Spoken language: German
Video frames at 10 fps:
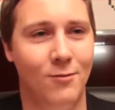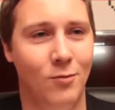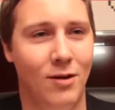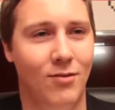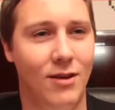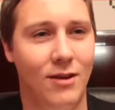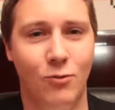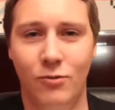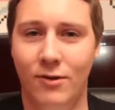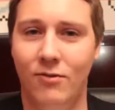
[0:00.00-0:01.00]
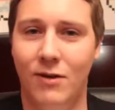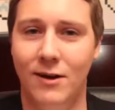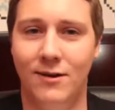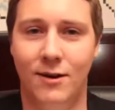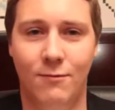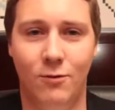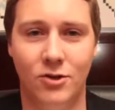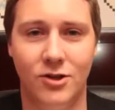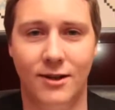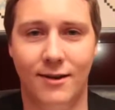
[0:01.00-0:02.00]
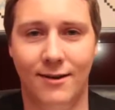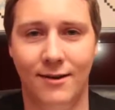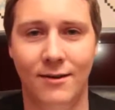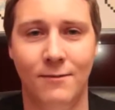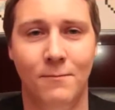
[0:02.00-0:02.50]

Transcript: wo man sich guten zweiten Teil vorstellen kann.